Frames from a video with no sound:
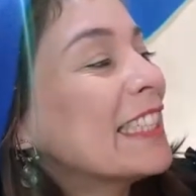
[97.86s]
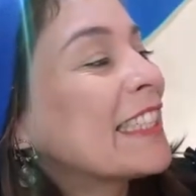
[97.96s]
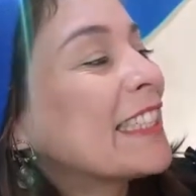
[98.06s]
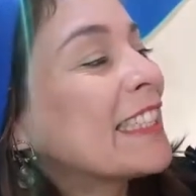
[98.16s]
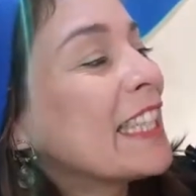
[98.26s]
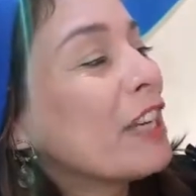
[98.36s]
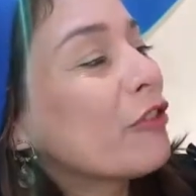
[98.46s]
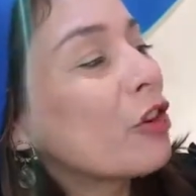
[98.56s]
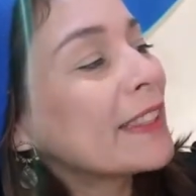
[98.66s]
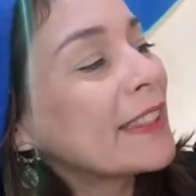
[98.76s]
Se
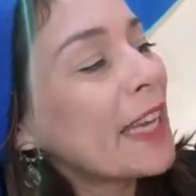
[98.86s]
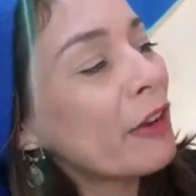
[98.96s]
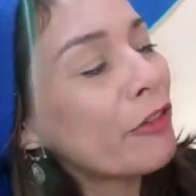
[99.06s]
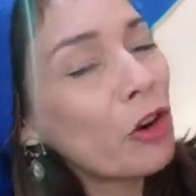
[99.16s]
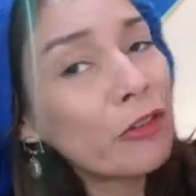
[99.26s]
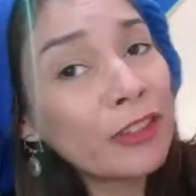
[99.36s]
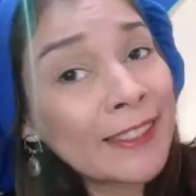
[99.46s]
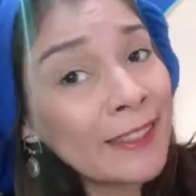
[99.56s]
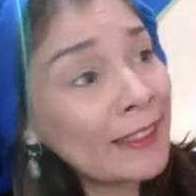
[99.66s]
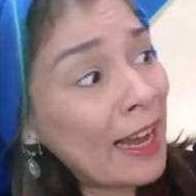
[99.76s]
você for
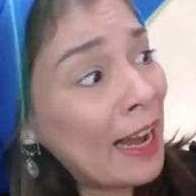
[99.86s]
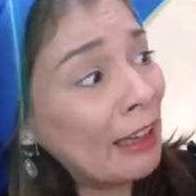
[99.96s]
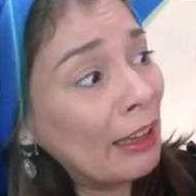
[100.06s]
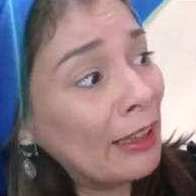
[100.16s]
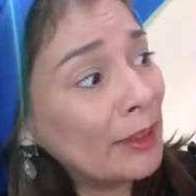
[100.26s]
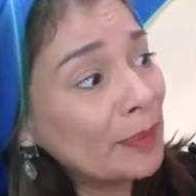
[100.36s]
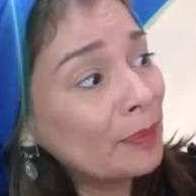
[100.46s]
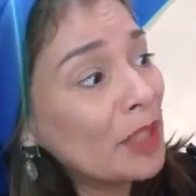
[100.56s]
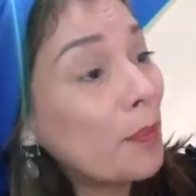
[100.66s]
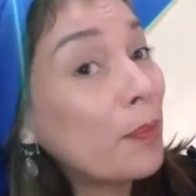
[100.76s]

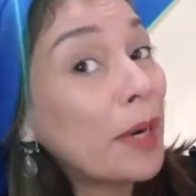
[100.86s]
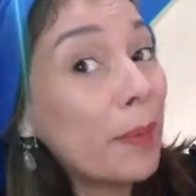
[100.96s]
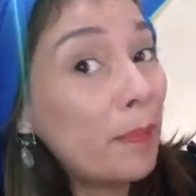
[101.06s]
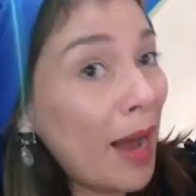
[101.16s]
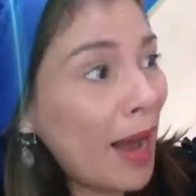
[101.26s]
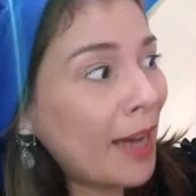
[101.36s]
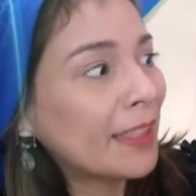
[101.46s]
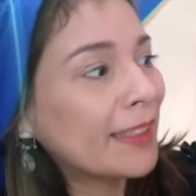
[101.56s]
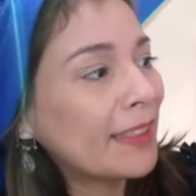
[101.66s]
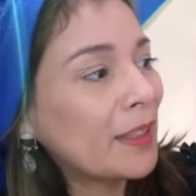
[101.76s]
visitá-la,
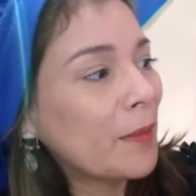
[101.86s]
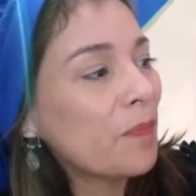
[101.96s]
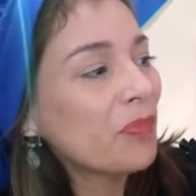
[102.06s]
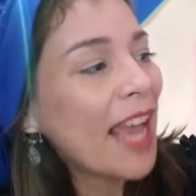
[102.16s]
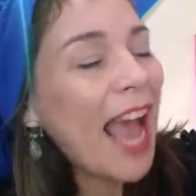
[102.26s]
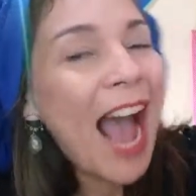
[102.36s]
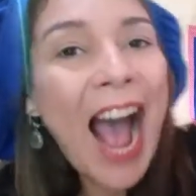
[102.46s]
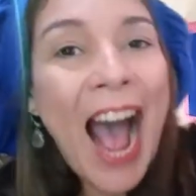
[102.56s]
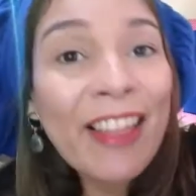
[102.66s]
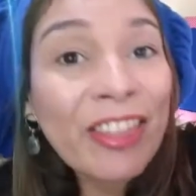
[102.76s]
prepare-se.
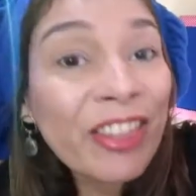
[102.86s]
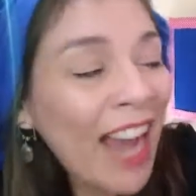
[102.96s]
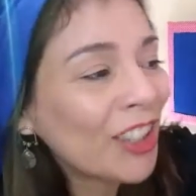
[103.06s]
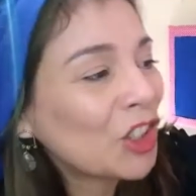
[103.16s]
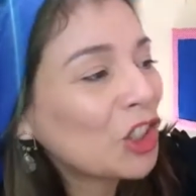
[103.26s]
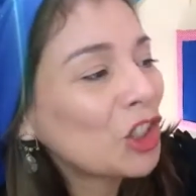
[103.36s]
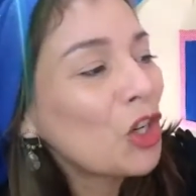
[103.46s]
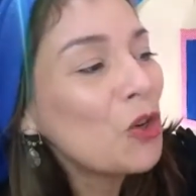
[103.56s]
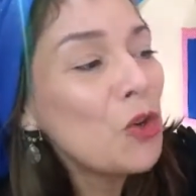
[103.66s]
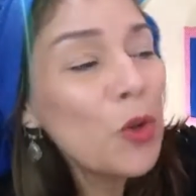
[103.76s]
A
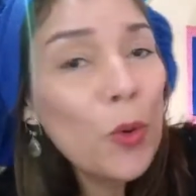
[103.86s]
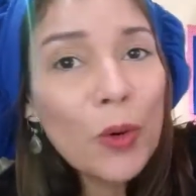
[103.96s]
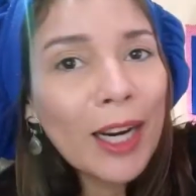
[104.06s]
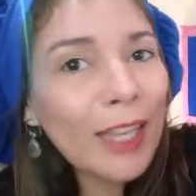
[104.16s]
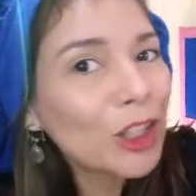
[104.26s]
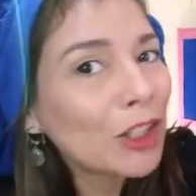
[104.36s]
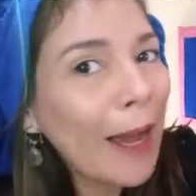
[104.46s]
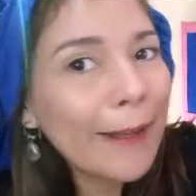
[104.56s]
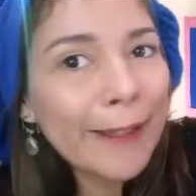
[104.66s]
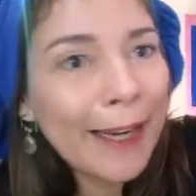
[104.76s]
Tati nunca
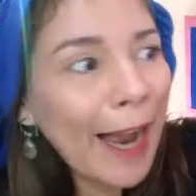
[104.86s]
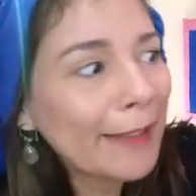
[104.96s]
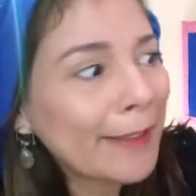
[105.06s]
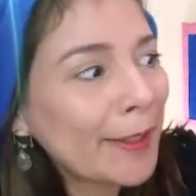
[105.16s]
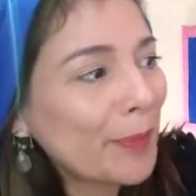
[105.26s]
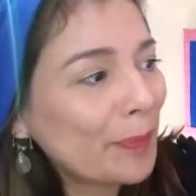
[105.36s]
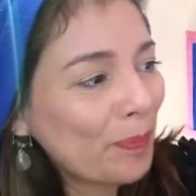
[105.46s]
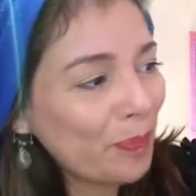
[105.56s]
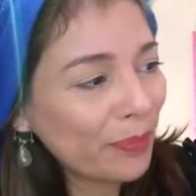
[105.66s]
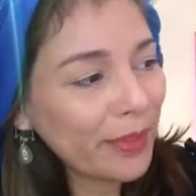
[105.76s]
está em casa.
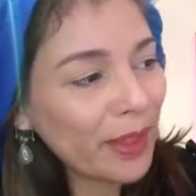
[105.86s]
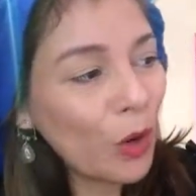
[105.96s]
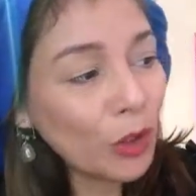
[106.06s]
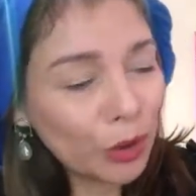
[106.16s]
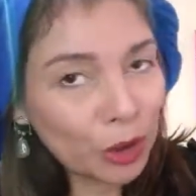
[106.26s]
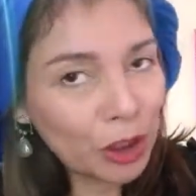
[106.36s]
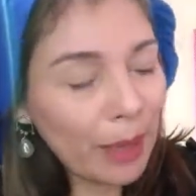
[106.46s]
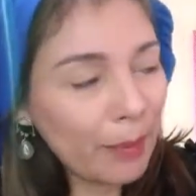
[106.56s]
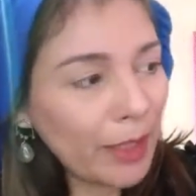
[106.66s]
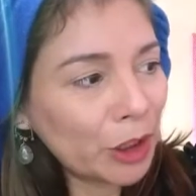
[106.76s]
Outro
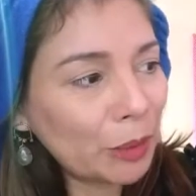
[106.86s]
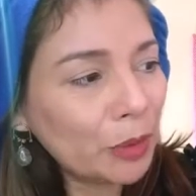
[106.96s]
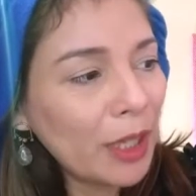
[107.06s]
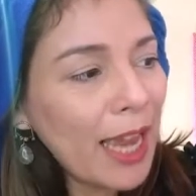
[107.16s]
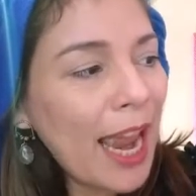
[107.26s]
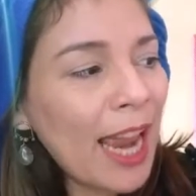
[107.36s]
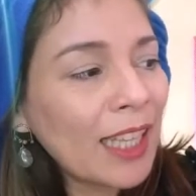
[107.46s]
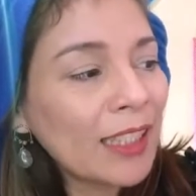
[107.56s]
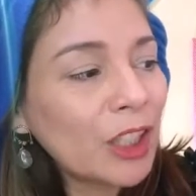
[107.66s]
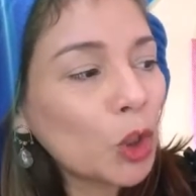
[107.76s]
dia mesmo,
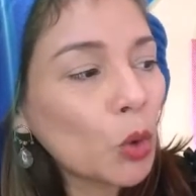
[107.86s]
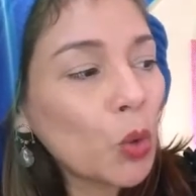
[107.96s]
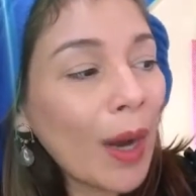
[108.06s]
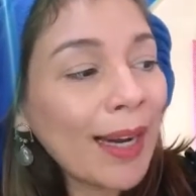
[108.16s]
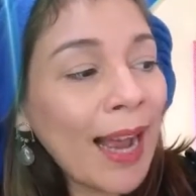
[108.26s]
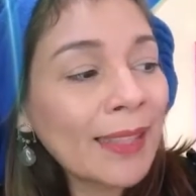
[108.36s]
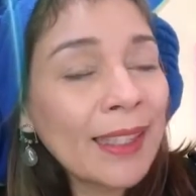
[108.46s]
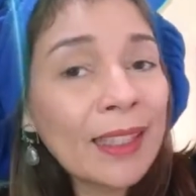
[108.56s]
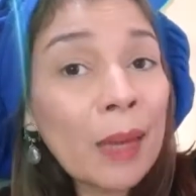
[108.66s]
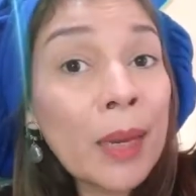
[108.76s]
ela deixou sua
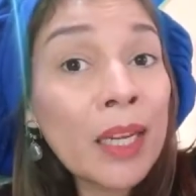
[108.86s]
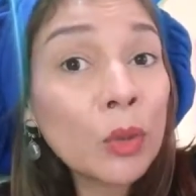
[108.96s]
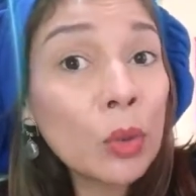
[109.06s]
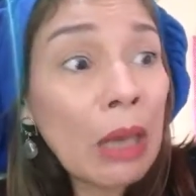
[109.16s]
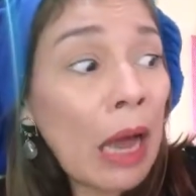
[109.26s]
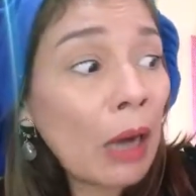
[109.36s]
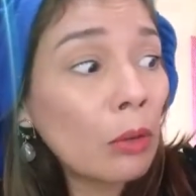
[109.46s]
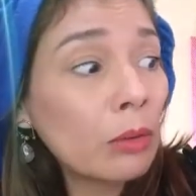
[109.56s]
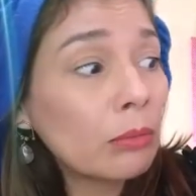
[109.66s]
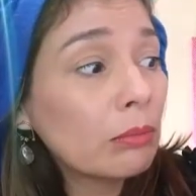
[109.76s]
casa na beira do
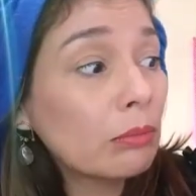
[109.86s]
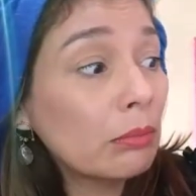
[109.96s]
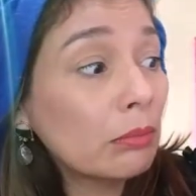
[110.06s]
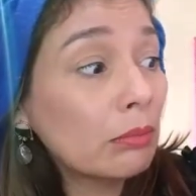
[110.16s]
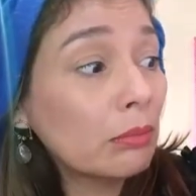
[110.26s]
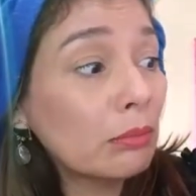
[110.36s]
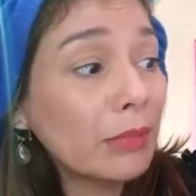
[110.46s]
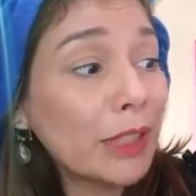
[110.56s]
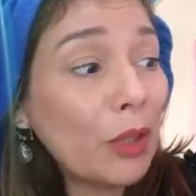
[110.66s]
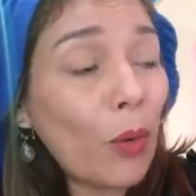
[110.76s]
lago
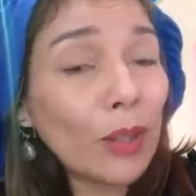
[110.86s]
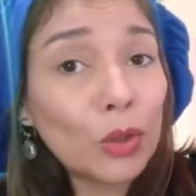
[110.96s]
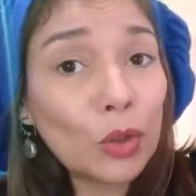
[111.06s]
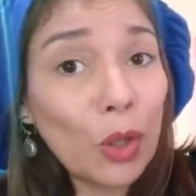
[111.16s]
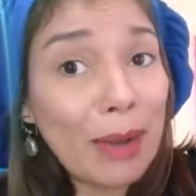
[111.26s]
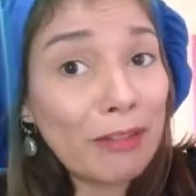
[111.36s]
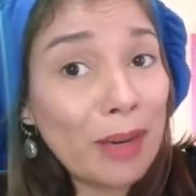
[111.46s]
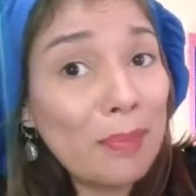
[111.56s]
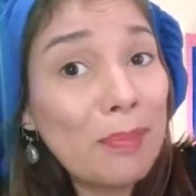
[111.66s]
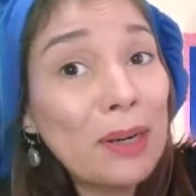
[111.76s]
hum, enquanto
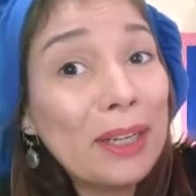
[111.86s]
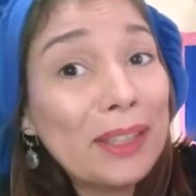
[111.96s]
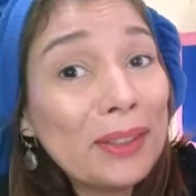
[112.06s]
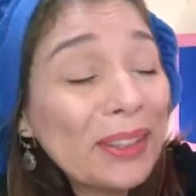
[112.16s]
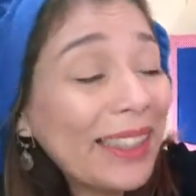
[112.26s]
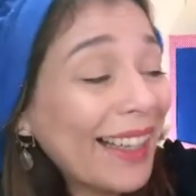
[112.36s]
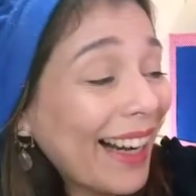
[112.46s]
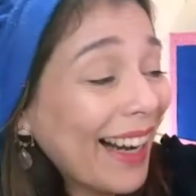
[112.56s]
tomava banho.